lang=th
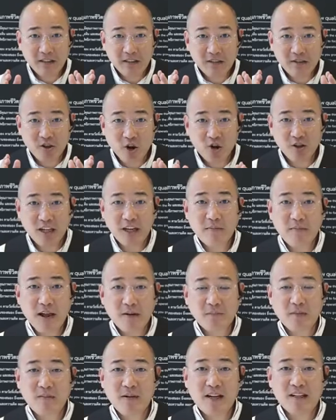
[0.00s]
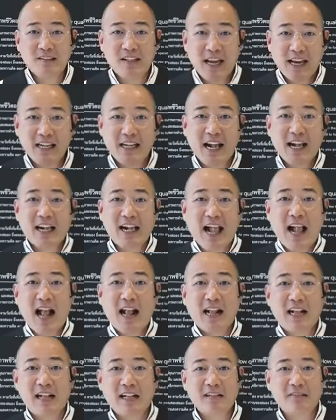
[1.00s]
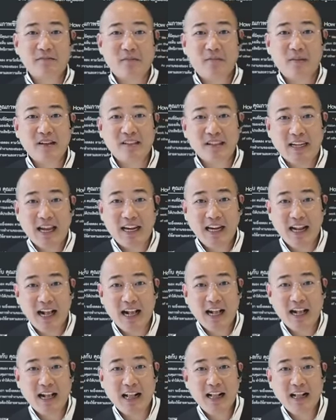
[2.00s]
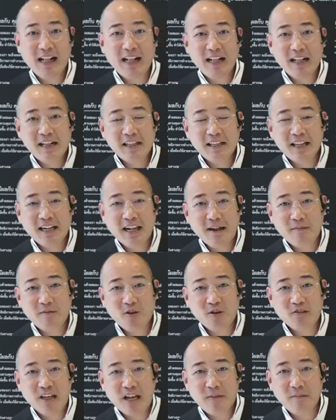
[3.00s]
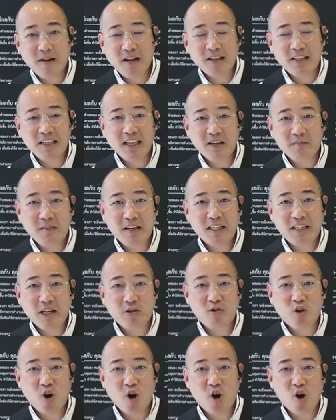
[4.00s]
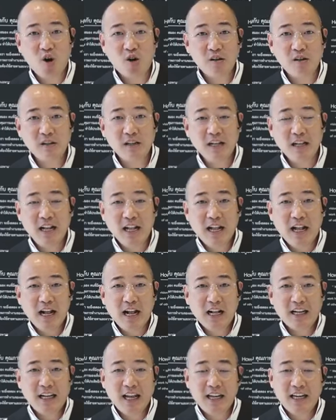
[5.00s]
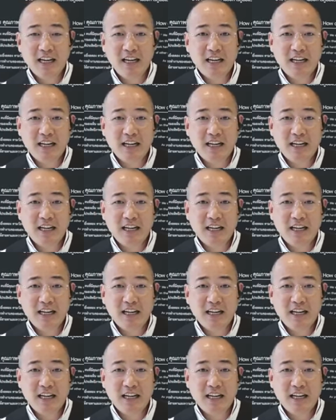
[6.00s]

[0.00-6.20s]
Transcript: สองแสนบาท ประมาณแสนกลางๆ ประมาณแสนห้านะครับก็สามารถที่จะเป็นเจ้าของเลน